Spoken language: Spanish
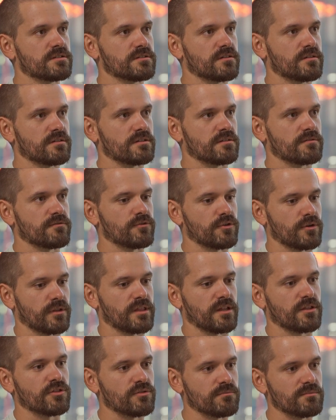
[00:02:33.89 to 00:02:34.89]
es decir,
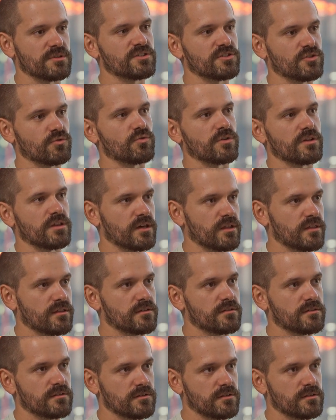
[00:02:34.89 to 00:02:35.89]
forzando mi seguridad
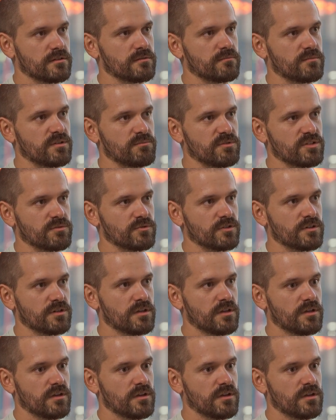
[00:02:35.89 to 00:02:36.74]
en mí mismo,